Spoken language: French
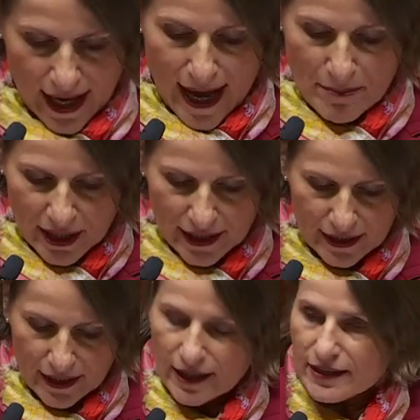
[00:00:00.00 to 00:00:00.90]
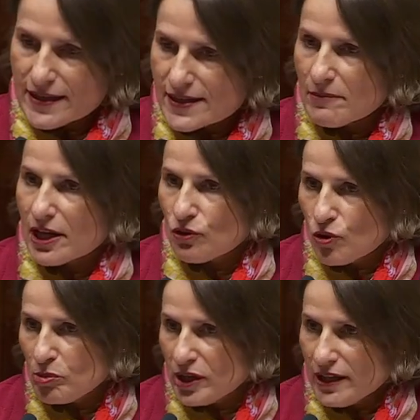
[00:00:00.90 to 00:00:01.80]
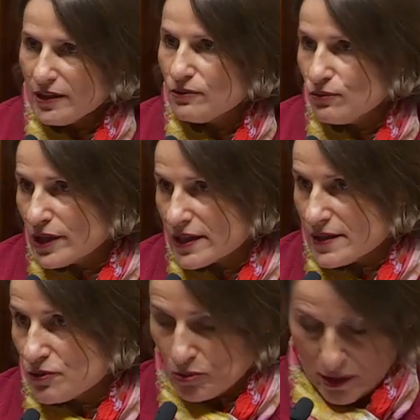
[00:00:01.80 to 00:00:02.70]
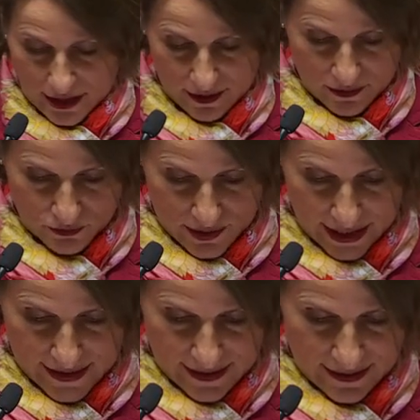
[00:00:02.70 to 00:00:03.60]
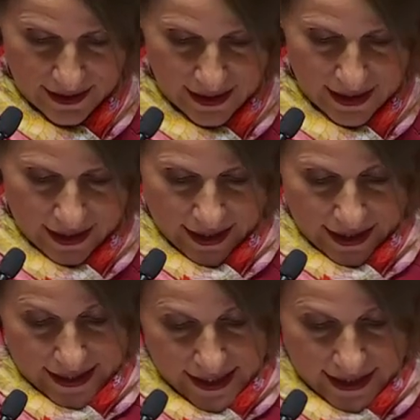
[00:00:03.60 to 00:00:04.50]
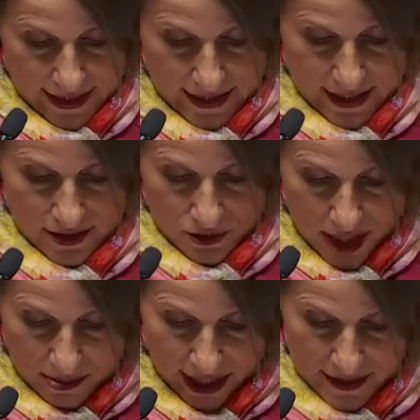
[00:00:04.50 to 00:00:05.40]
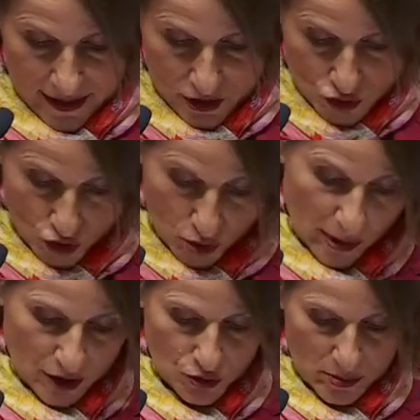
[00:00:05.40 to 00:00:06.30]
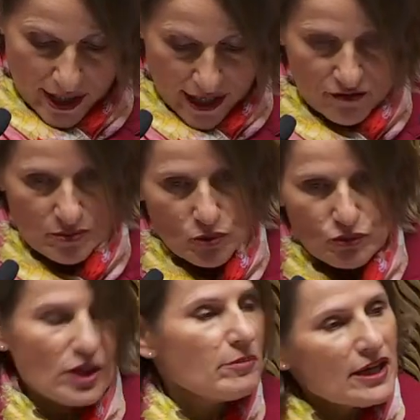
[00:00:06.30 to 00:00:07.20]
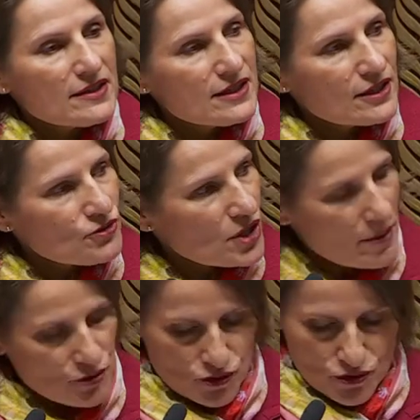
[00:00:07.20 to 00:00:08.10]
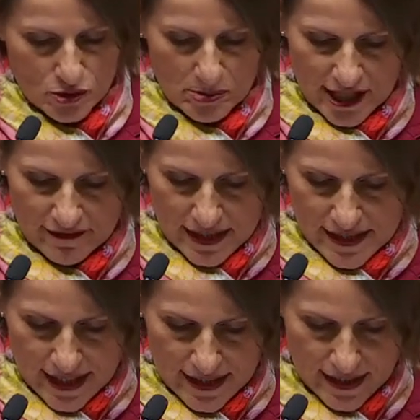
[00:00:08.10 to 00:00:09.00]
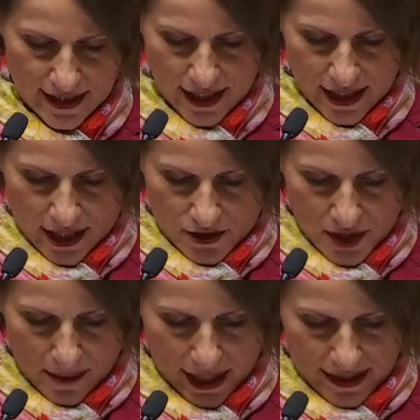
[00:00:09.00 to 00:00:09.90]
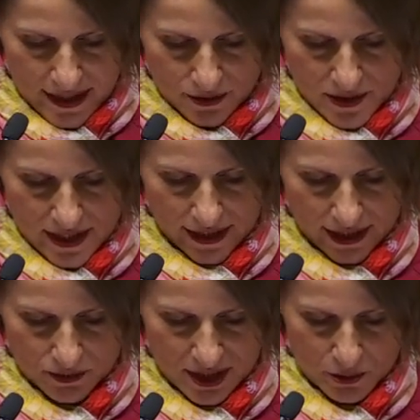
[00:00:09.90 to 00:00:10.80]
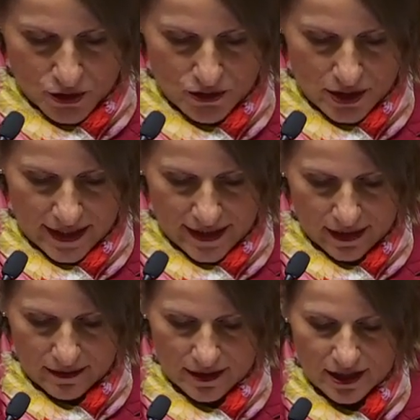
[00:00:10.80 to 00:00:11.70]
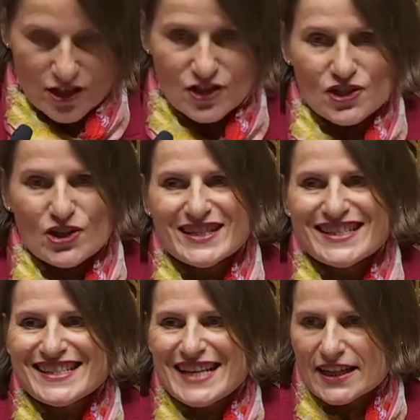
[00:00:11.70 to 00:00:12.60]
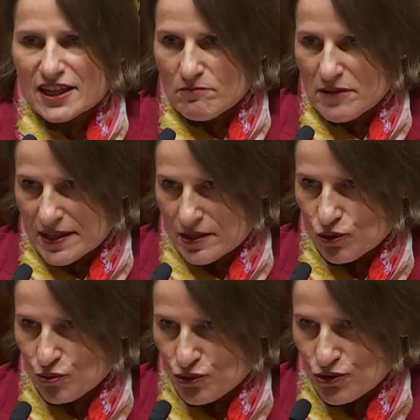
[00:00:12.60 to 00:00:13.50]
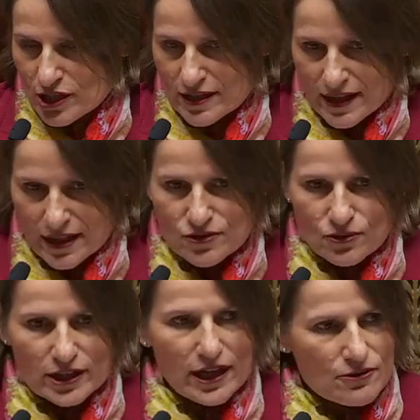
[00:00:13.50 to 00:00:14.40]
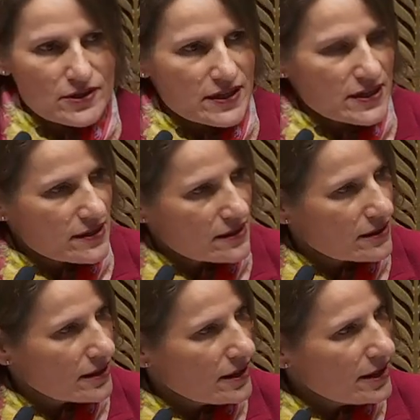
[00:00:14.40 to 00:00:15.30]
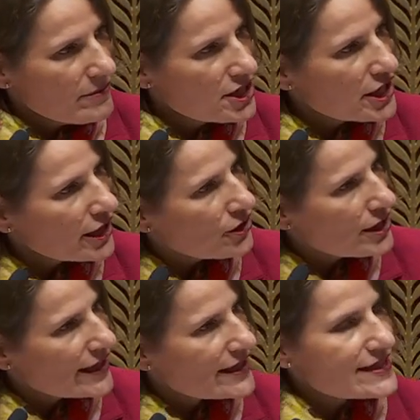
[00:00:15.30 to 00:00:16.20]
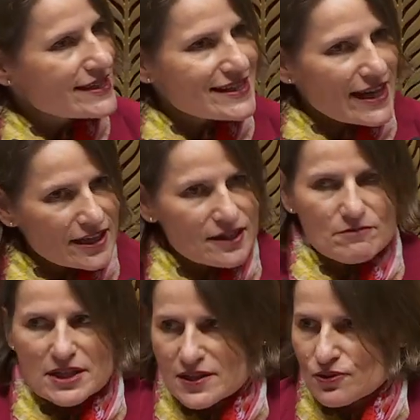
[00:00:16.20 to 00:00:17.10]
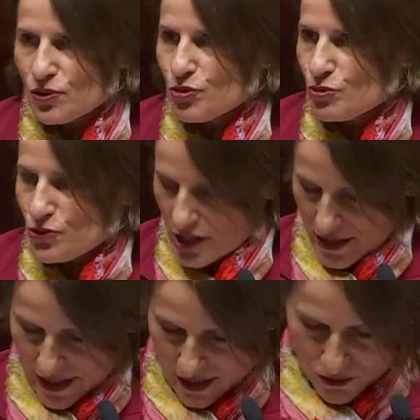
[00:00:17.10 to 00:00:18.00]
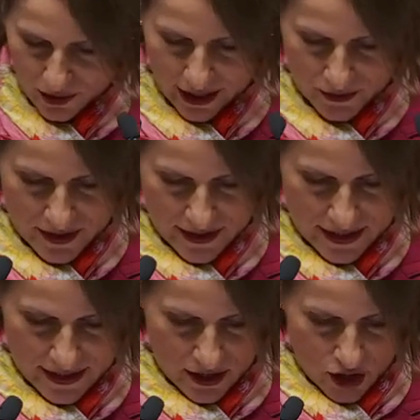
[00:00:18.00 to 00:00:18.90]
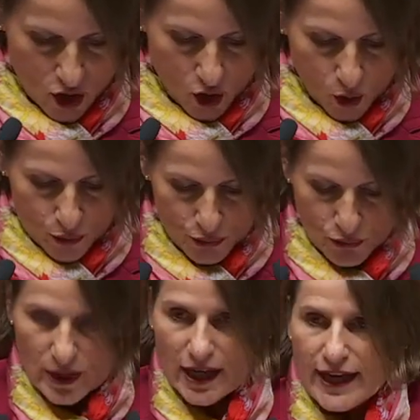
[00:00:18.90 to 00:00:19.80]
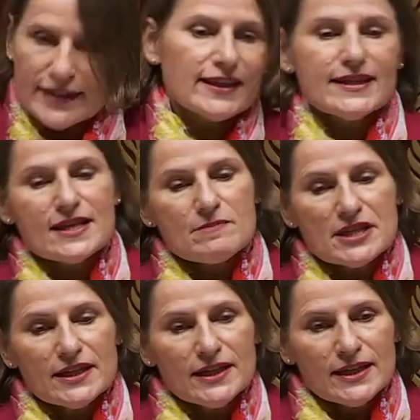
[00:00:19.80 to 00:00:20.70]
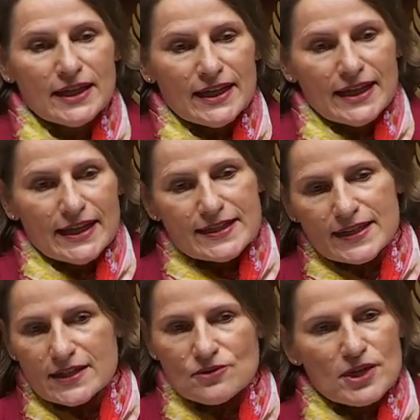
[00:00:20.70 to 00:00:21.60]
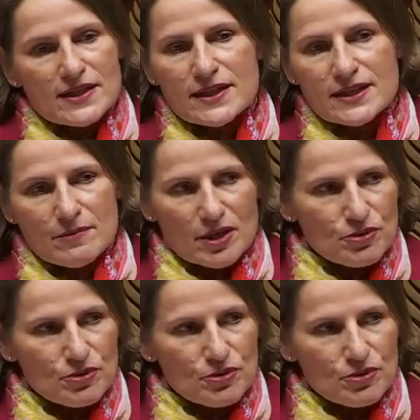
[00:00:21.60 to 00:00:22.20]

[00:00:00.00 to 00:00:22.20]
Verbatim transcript: après un examen complet ou quasi complet du texte. Et cette année, sur la partie, je repars du PLF, mais on pourrait partir sur la même chose sur le PLFSS, sur la partie consacrée aux dépenses de l'État, seules 5 missions budgétaires sur 46. Mes chers collègues, 5 missions budgétaires sur 46 ont pu être examinés. Et ça, sous la Ve